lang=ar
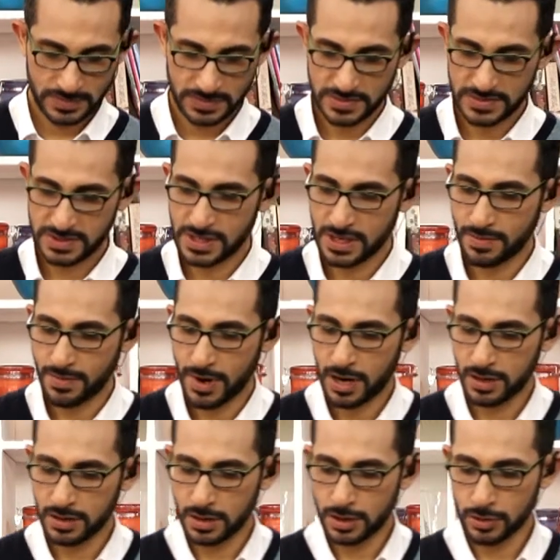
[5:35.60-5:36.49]
زي ما
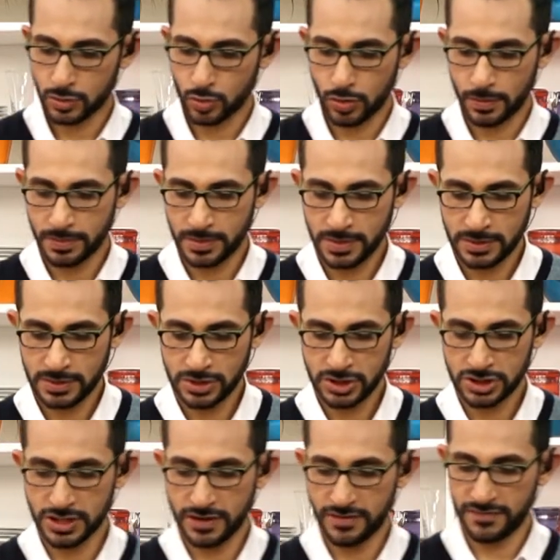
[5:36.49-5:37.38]
حضراتكم
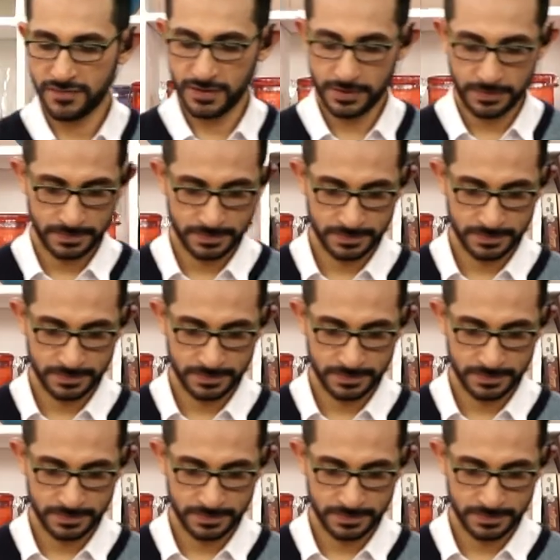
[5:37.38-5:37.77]
شايفين